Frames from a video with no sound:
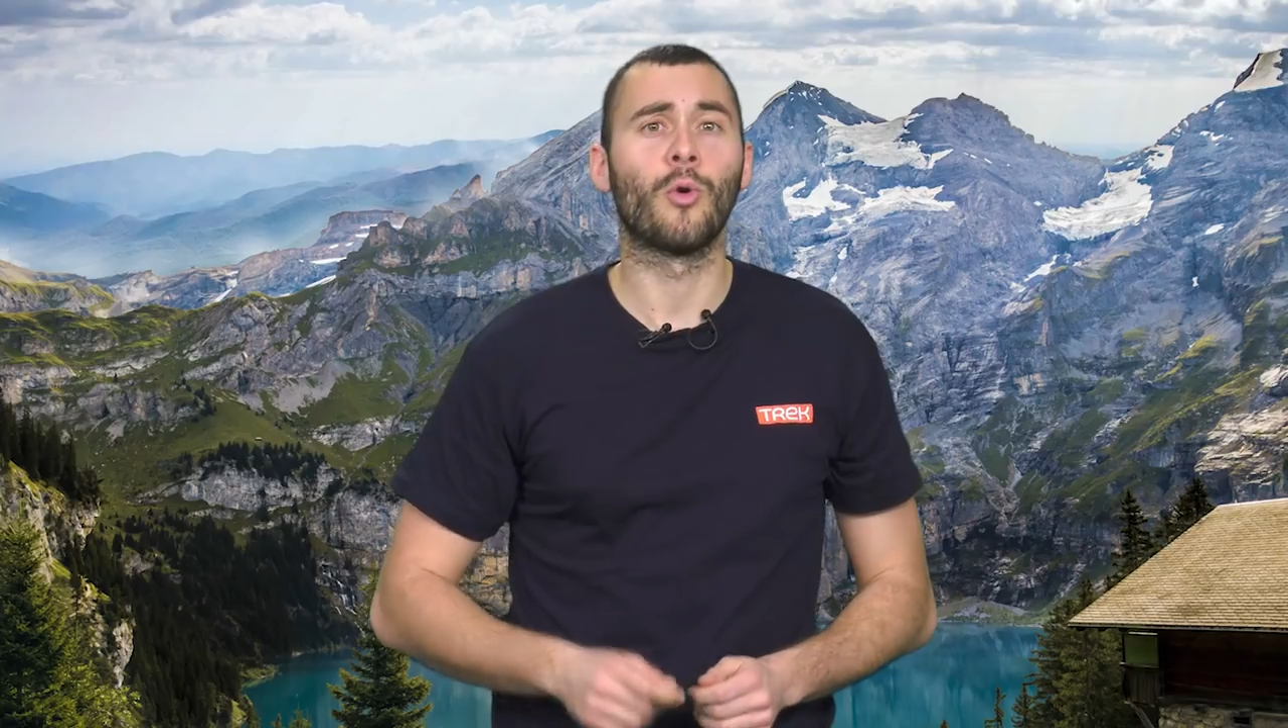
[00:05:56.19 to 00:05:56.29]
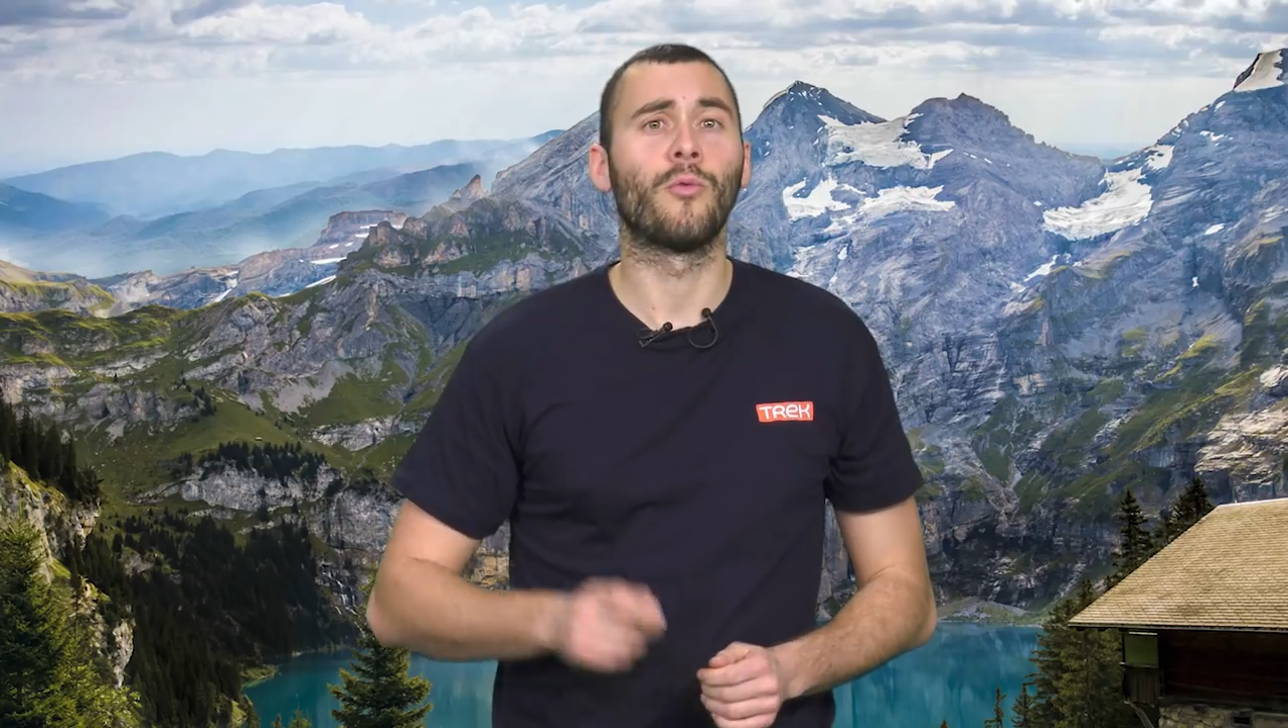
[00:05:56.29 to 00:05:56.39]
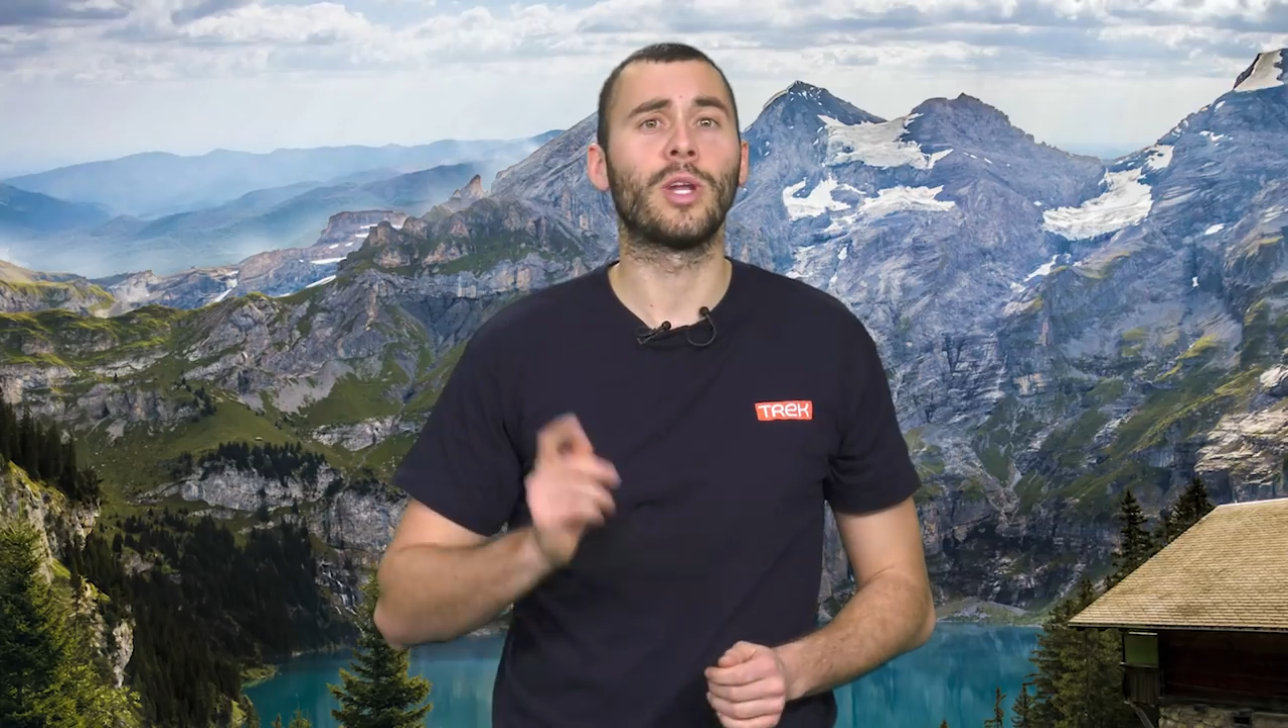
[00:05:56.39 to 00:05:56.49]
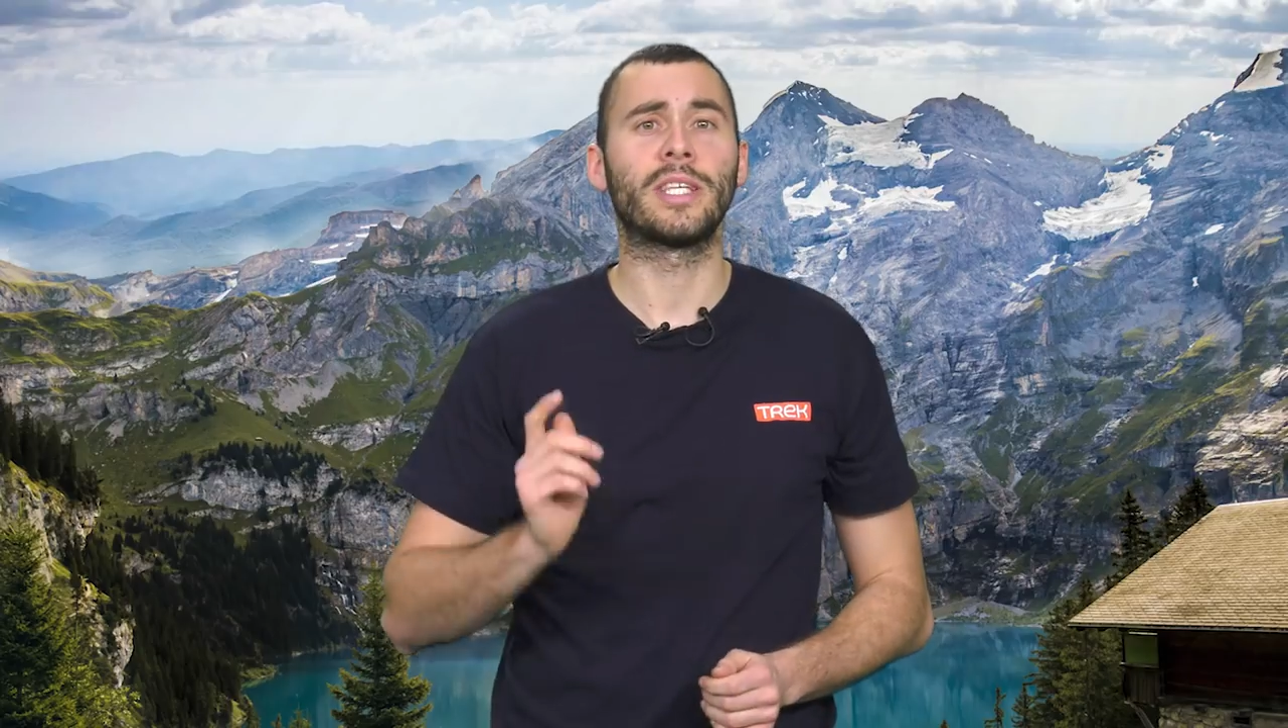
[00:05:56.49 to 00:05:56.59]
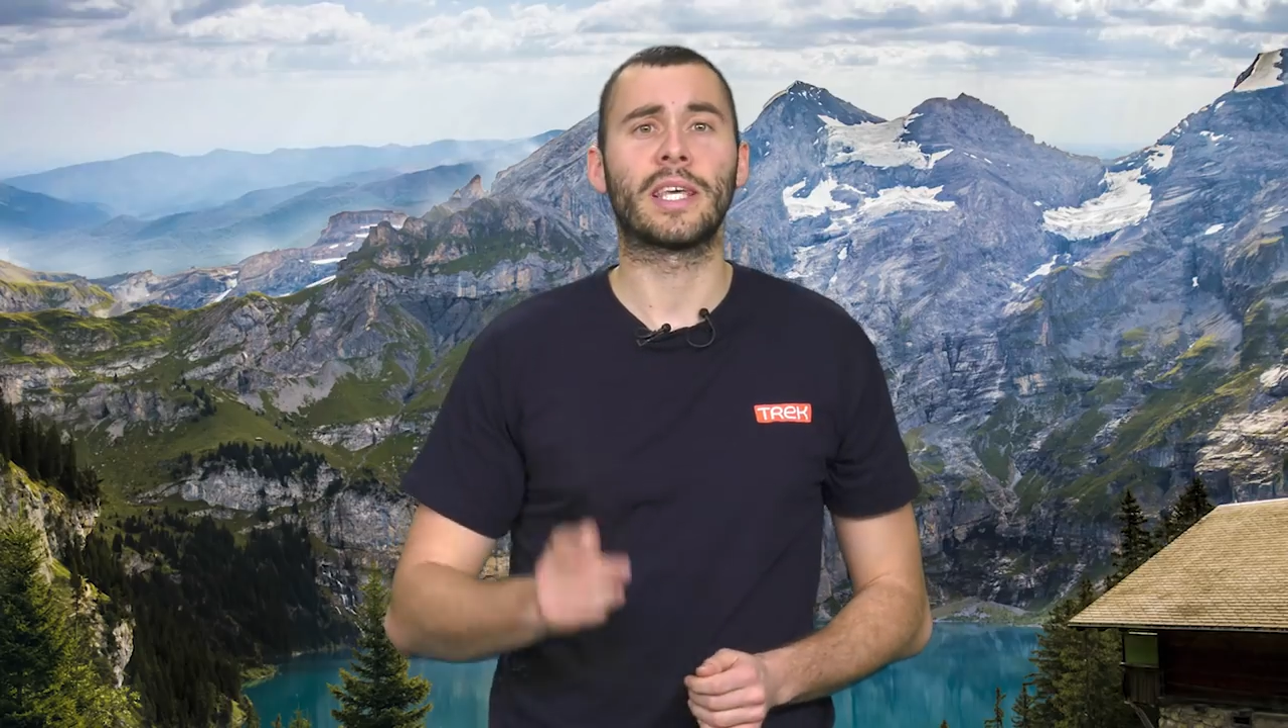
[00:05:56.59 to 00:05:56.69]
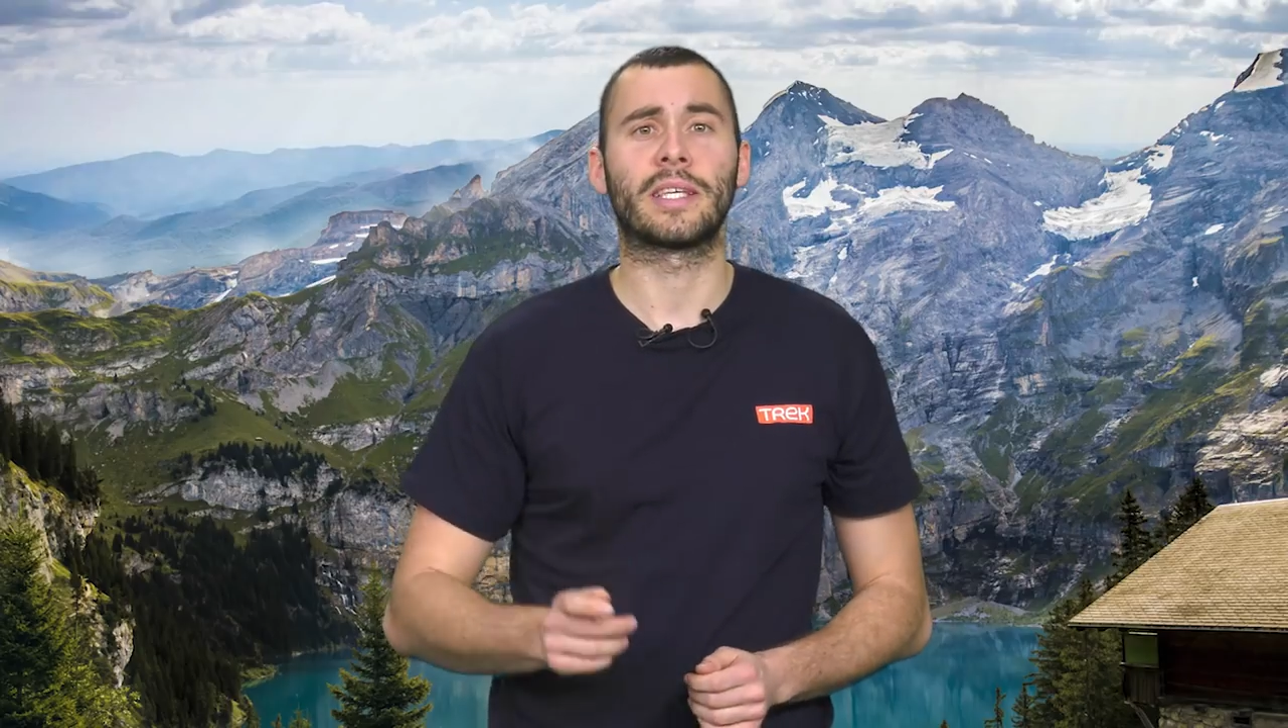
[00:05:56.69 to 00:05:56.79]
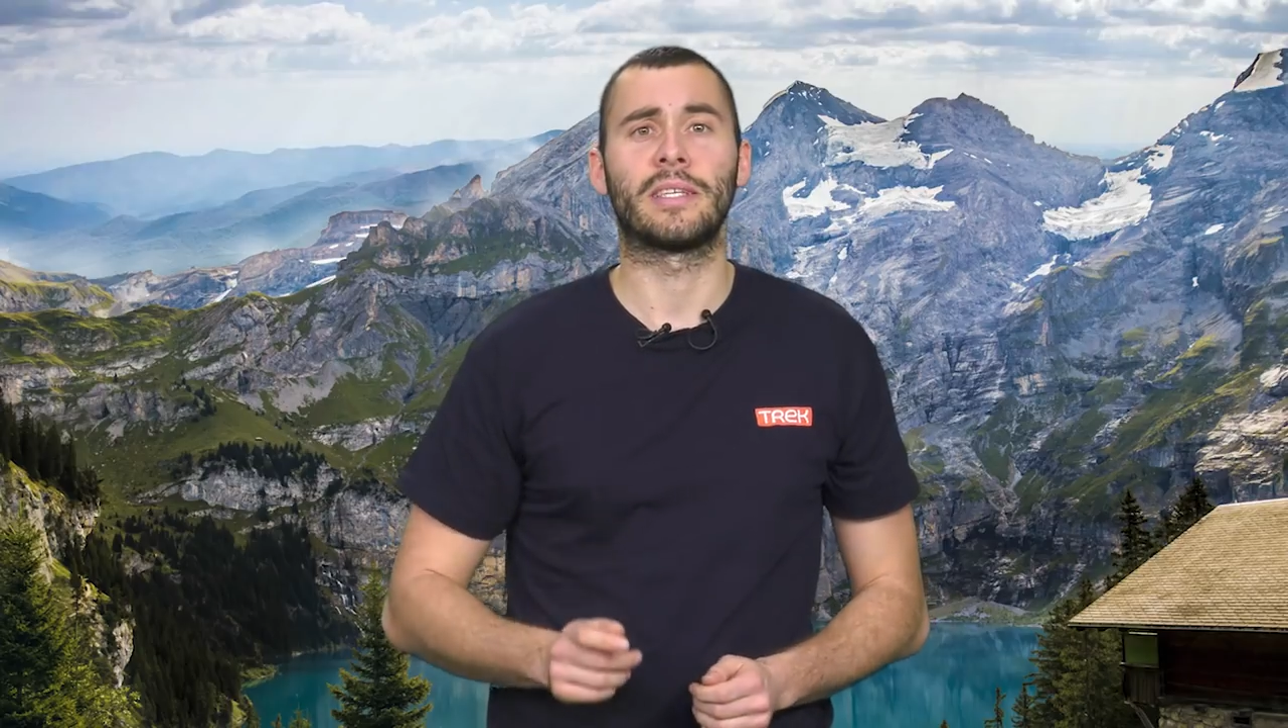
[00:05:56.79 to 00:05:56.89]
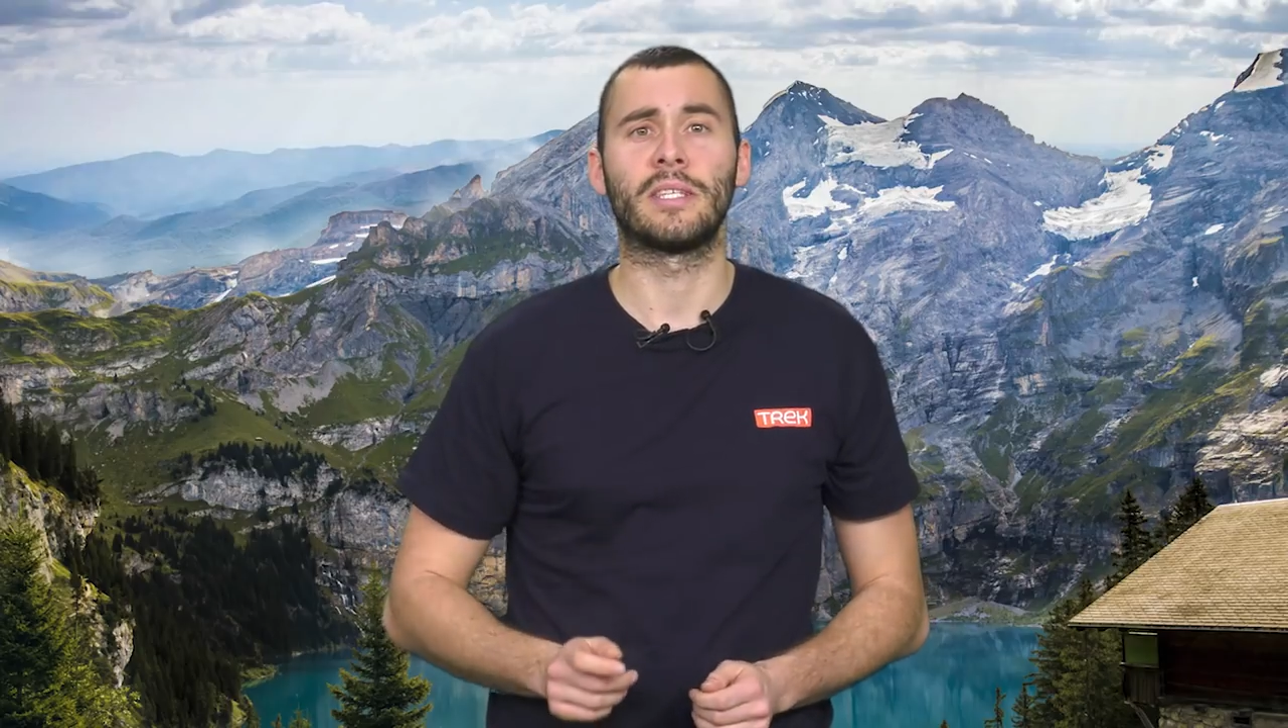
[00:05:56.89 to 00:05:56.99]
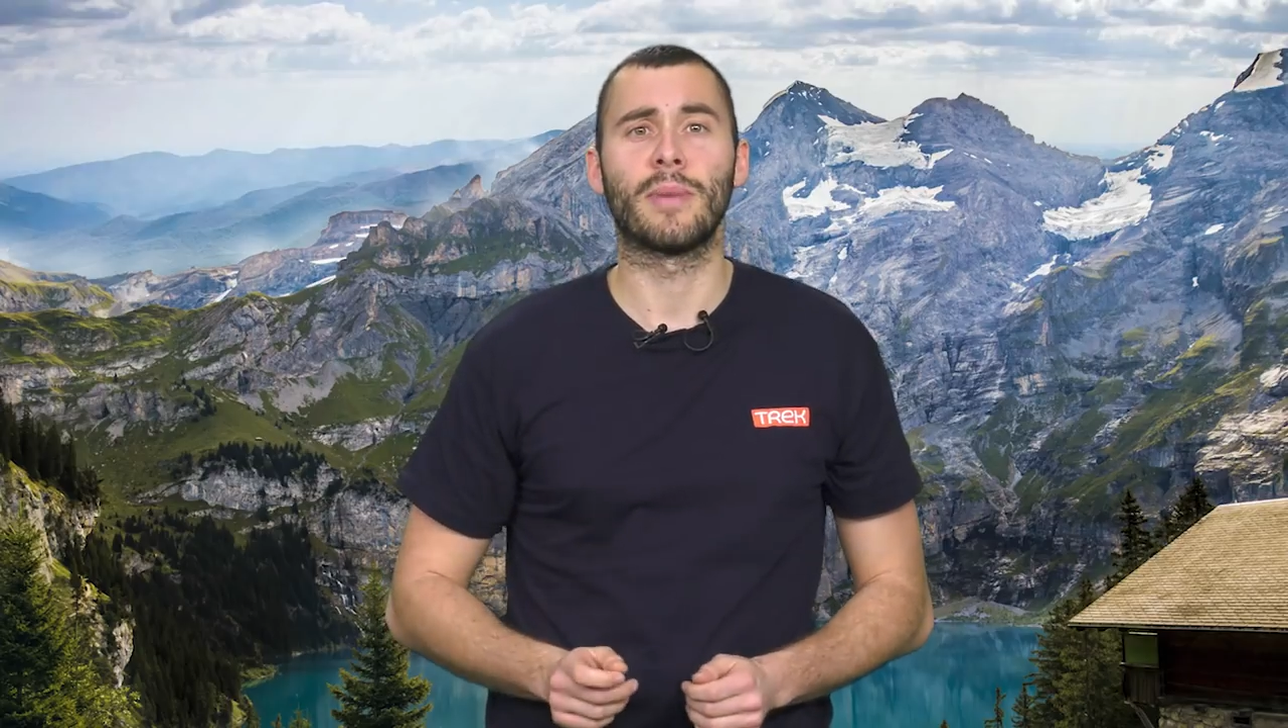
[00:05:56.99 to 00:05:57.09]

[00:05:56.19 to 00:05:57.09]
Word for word: on vous laisse avec ces